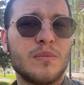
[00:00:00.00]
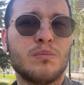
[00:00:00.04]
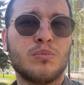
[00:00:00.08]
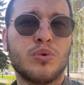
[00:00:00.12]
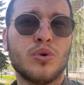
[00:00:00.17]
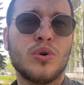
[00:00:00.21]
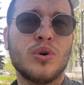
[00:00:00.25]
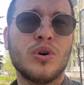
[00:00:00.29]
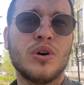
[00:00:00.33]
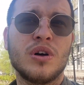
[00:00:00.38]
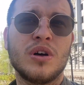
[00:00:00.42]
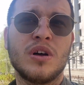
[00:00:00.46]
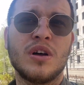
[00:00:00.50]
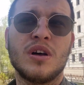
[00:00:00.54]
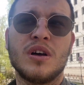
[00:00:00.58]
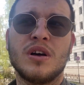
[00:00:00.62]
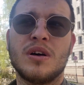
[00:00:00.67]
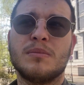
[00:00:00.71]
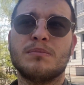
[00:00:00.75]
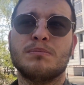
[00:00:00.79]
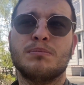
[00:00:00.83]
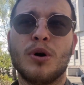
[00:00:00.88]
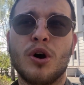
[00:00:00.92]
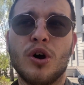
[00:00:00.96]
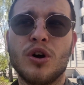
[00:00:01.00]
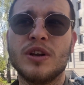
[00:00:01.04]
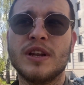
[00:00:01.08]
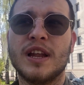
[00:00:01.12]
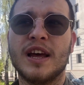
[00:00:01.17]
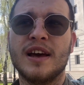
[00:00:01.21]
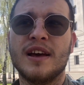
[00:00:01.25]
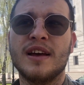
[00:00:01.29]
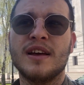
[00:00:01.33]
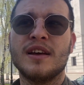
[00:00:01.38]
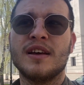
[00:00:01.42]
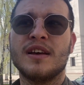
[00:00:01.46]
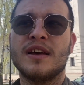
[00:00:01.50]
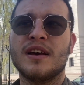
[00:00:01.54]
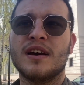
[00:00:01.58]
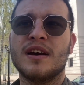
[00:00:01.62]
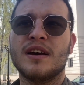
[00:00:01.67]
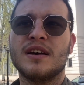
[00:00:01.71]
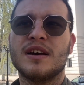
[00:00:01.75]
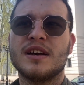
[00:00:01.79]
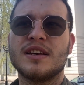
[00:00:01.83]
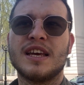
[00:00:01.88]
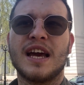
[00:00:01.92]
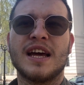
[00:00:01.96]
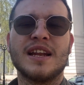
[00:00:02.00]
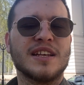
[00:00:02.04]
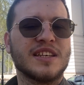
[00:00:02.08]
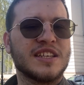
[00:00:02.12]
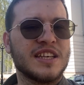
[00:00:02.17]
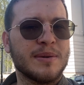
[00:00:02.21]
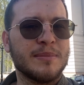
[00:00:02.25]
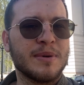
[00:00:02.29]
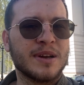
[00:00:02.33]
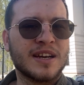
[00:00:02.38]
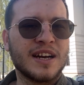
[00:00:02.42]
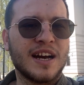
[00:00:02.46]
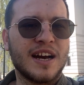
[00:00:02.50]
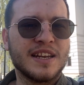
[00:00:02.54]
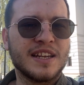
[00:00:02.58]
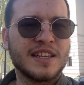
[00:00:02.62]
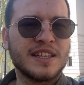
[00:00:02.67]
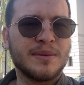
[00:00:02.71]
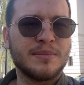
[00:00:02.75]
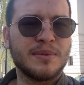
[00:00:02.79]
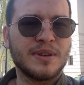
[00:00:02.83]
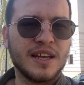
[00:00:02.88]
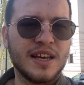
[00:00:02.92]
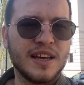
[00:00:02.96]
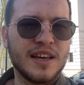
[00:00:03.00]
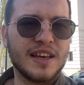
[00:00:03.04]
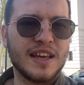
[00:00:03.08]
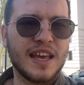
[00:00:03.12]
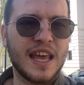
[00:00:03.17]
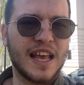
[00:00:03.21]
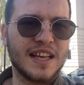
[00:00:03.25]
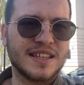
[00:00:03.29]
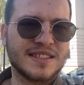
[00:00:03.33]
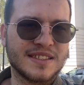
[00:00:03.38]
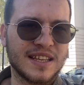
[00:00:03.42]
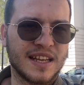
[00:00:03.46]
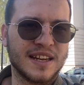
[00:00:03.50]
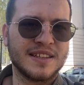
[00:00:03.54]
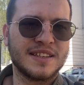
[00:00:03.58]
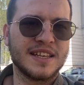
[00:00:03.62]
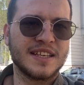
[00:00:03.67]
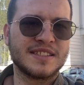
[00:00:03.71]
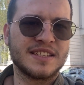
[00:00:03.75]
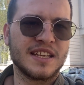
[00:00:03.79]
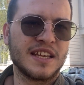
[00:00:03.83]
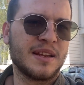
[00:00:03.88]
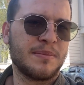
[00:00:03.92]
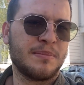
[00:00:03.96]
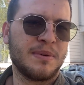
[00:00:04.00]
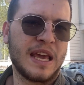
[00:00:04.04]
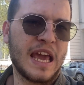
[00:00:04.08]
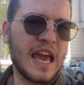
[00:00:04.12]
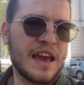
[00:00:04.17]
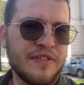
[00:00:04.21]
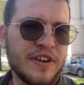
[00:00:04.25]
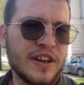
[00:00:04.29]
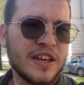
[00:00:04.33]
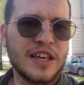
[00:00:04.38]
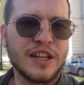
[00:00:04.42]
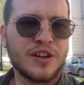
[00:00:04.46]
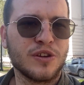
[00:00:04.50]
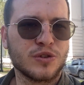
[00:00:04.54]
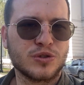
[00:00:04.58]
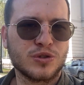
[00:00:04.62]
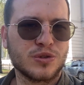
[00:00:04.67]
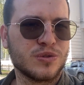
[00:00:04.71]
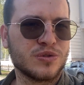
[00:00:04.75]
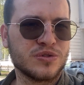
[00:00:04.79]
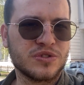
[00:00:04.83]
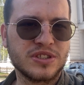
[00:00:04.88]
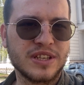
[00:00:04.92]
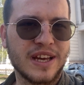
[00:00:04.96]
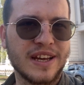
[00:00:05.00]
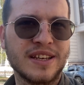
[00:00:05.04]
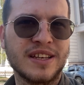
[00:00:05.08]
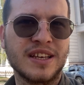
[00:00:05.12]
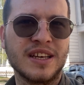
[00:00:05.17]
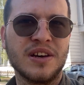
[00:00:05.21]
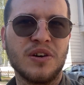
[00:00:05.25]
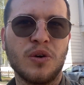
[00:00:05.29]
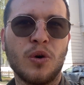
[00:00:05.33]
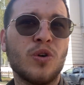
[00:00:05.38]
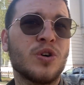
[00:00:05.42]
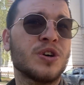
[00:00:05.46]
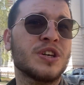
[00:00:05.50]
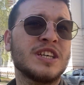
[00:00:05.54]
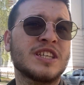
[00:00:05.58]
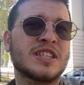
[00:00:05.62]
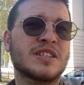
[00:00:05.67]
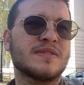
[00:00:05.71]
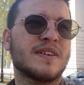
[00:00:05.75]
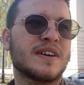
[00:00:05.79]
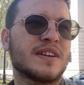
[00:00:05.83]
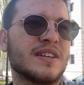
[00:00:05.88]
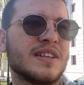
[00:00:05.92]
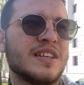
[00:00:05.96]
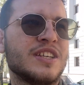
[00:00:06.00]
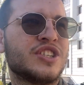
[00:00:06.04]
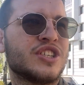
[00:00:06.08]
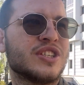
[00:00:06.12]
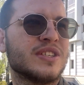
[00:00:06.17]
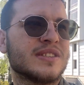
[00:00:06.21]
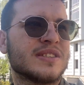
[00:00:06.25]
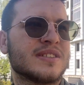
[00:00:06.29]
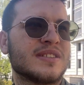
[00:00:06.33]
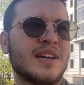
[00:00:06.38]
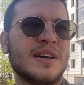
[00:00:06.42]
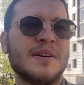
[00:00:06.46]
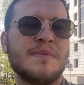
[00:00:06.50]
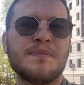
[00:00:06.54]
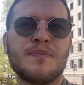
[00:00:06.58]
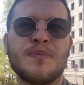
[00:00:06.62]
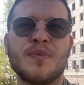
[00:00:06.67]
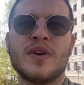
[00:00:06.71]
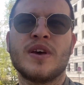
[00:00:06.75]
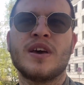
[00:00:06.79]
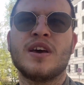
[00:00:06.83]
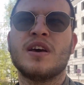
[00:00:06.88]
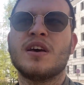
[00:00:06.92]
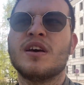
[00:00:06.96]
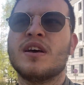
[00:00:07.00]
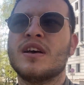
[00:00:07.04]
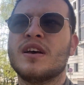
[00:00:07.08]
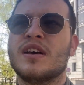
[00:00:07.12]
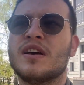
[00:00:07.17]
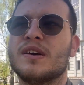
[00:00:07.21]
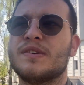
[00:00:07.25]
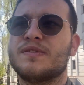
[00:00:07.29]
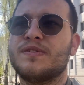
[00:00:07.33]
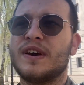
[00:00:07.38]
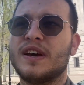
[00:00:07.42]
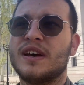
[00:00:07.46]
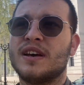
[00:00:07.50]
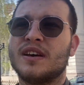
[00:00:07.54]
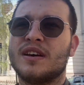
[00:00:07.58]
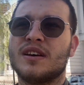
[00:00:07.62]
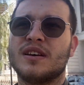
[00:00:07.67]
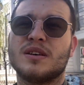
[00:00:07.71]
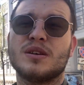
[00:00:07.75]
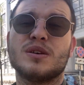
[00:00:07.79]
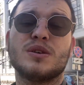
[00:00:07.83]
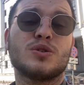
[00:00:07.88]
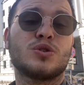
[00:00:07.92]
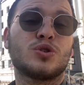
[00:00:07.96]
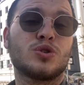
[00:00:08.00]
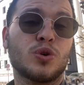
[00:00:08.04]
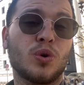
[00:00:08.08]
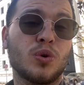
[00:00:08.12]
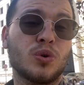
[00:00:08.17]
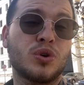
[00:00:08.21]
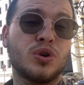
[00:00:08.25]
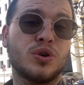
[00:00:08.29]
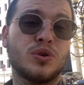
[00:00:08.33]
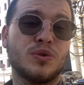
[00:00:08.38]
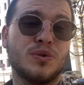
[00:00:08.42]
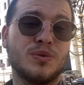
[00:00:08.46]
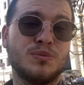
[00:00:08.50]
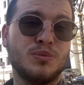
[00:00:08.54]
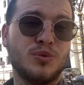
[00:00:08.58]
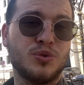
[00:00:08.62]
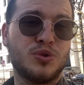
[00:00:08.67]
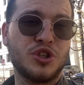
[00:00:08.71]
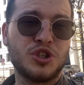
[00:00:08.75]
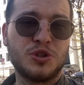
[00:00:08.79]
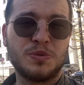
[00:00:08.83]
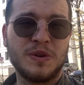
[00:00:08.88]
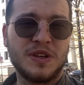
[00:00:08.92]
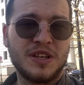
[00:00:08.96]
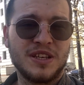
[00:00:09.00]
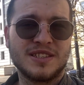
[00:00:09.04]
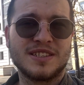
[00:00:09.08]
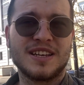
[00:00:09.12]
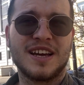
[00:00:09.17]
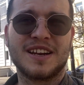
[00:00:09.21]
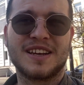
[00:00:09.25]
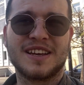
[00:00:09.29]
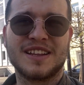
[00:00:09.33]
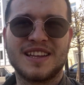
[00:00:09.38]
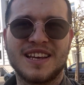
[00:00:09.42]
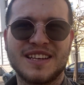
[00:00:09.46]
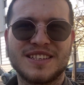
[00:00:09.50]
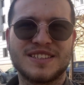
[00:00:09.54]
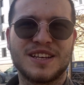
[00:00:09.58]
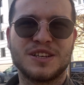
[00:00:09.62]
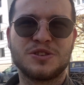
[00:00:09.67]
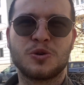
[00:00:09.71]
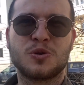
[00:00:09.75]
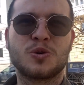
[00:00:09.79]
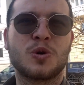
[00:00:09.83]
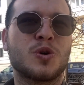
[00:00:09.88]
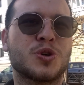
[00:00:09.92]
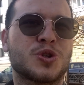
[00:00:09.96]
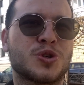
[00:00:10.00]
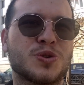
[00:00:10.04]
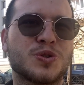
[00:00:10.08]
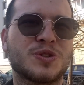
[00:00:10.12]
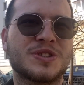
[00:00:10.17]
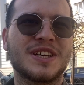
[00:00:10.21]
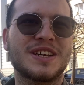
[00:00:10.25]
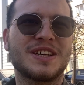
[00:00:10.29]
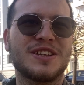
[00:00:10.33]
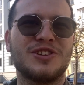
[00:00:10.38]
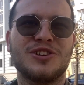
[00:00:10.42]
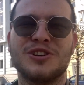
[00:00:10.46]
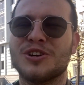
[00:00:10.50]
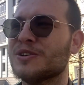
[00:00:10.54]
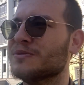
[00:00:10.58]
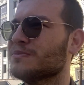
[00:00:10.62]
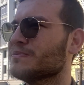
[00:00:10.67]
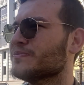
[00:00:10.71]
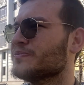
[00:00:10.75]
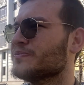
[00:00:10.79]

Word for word: bu böyle. Yani yemekhanede bile sanat eseri bir eve giriyorsunuz sanki. O his var içinizde. Ve çok müthiş bir his arkadaşlar. Çok hoşunuza gidiyor.